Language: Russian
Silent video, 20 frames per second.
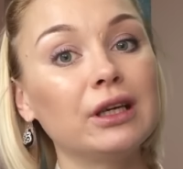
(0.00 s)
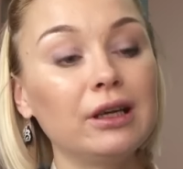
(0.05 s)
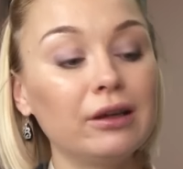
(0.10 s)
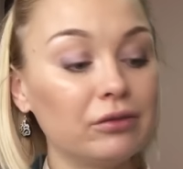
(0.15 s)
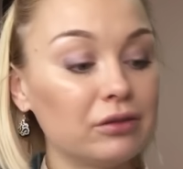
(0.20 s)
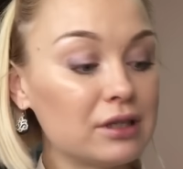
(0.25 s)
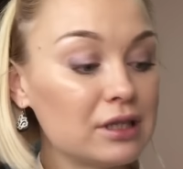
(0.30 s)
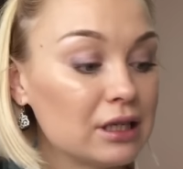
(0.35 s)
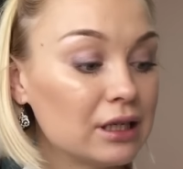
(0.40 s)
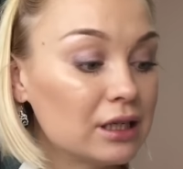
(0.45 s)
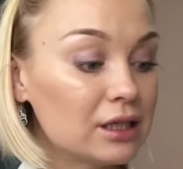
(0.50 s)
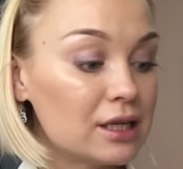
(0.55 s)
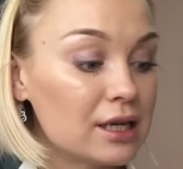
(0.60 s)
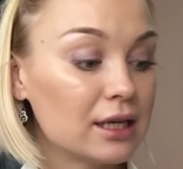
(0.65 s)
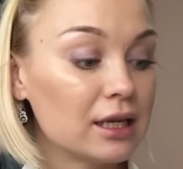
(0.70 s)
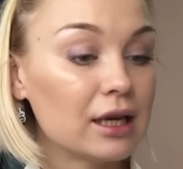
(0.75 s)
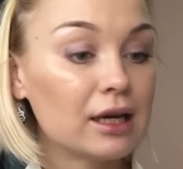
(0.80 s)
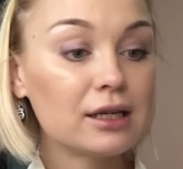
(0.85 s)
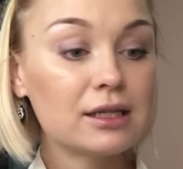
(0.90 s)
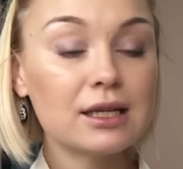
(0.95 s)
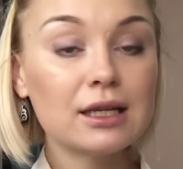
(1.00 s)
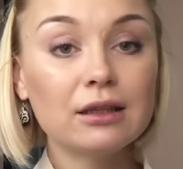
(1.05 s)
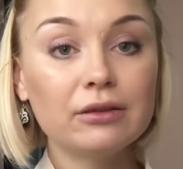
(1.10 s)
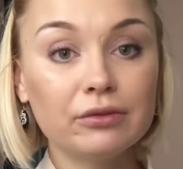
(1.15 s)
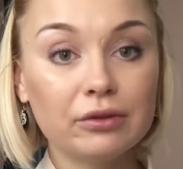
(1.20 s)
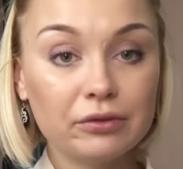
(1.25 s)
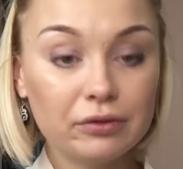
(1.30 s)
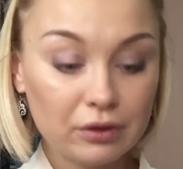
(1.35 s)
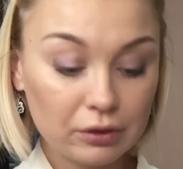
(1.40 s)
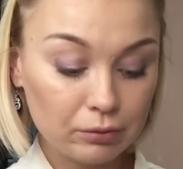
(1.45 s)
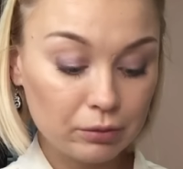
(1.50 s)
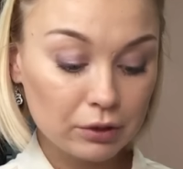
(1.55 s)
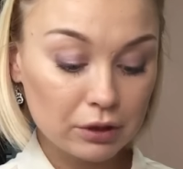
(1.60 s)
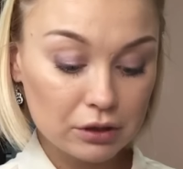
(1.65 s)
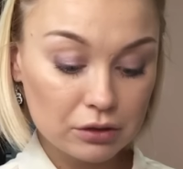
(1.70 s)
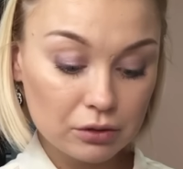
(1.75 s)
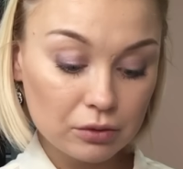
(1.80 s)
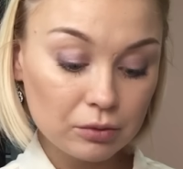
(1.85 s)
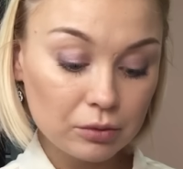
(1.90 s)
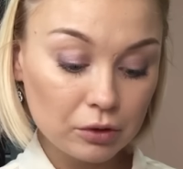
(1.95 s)
И вы знаете, я заново
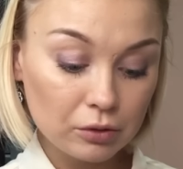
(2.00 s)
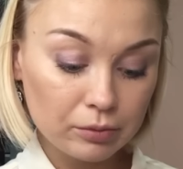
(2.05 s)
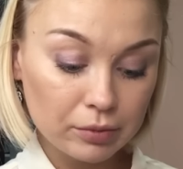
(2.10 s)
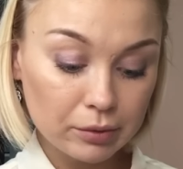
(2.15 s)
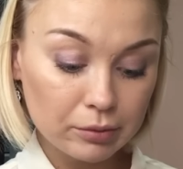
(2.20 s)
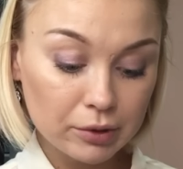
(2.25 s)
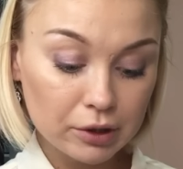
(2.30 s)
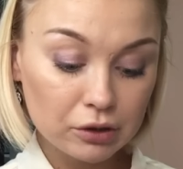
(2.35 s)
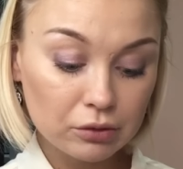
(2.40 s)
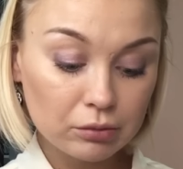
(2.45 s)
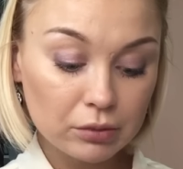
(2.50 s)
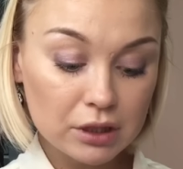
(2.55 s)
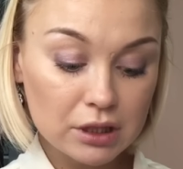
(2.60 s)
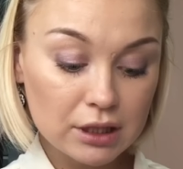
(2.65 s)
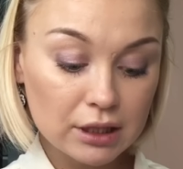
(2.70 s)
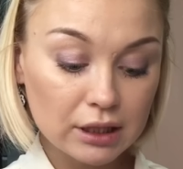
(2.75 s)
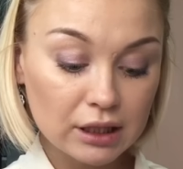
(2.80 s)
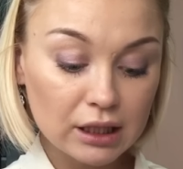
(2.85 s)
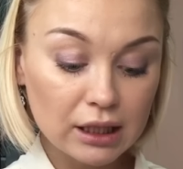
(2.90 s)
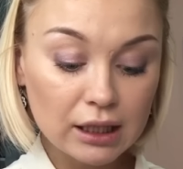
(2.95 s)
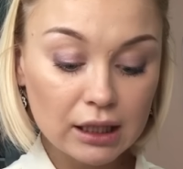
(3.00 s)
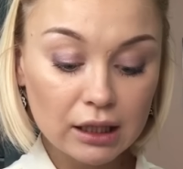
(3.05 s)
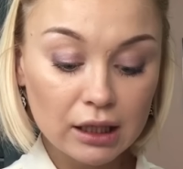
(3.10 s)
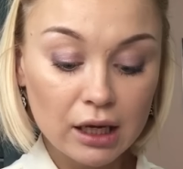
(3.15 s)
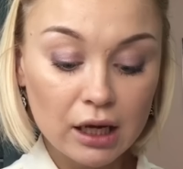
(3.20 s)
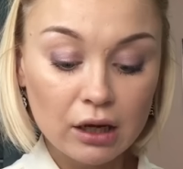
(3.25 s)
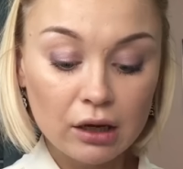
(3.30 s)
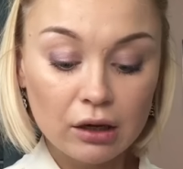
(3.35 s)
влюбилась в губную помаду «Морская рак».